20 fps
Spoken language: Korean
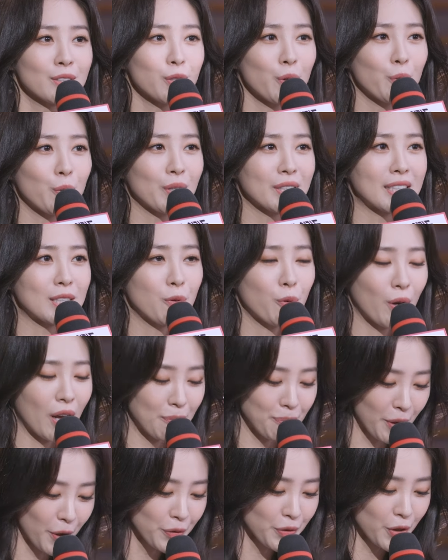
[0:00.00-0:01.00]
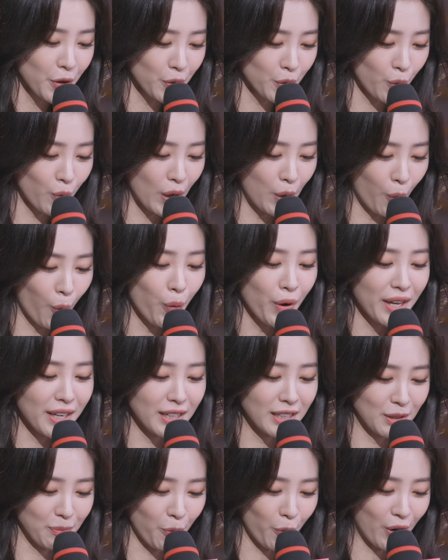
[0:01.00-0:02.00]
서로의 지독한 편견과
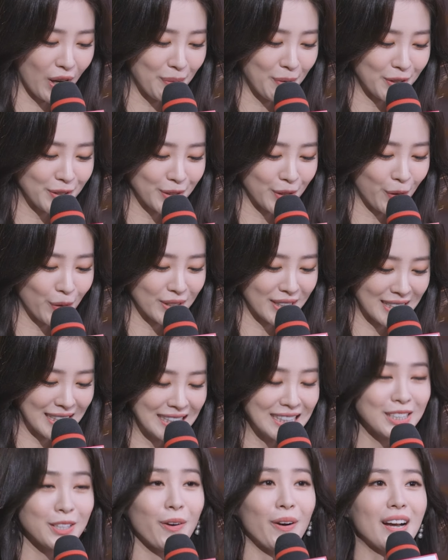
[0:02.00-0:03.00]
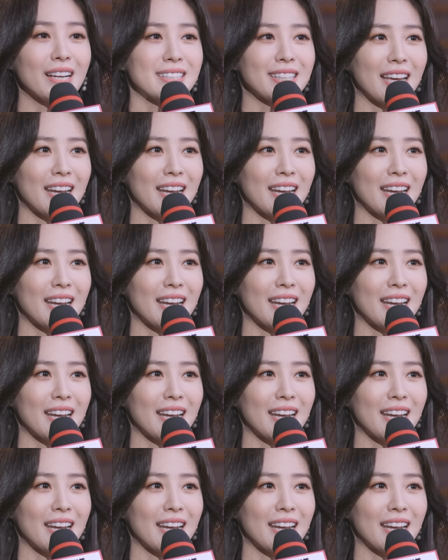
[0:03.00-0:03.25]
오해를 극복하면서 진정한